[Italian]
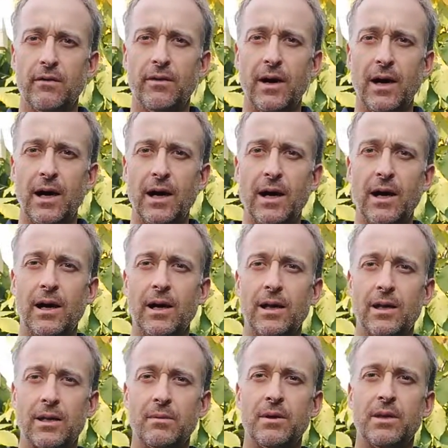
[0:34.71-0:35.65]
va a
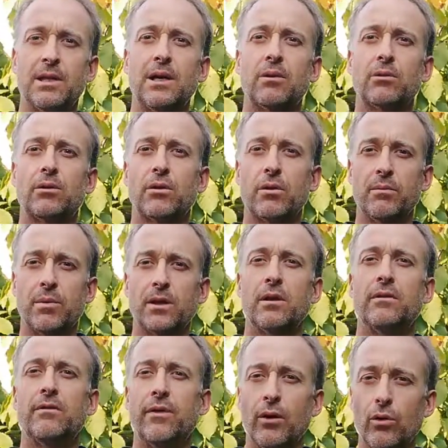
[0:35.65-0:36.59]
incrementare
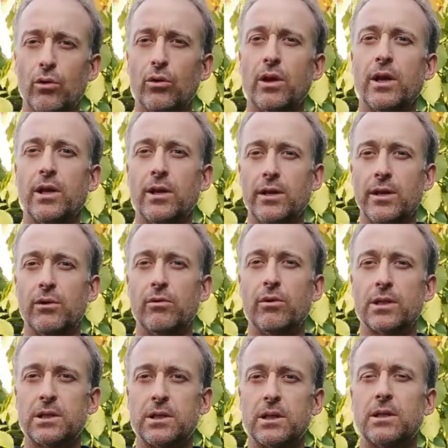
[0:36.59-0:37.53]
ulteriormente il valore di
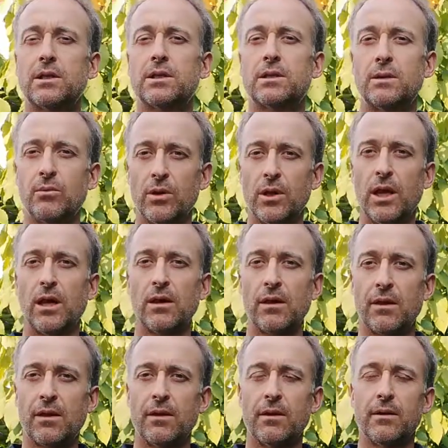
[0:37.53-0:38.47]
queste
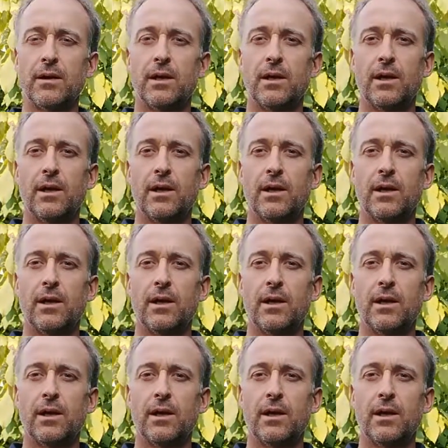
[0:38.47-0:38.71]
testimonianze.